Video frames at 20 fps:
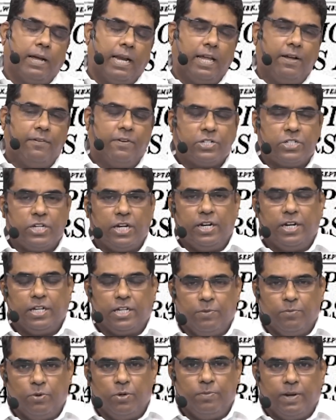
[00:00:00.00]
பல
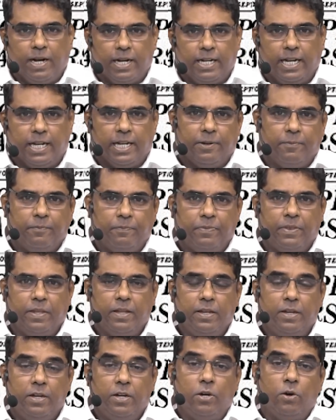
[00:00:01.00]
வருஷங்களுக்கு முன்பாக
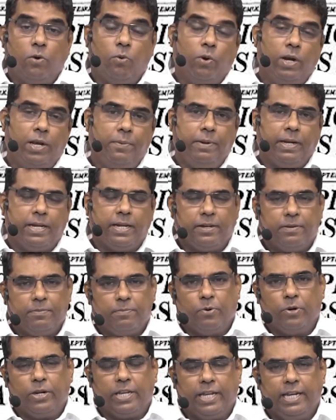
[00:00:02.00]
ஒலிம்பிக்
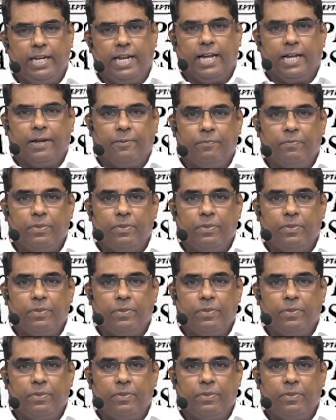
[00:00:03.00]
போட்டியில்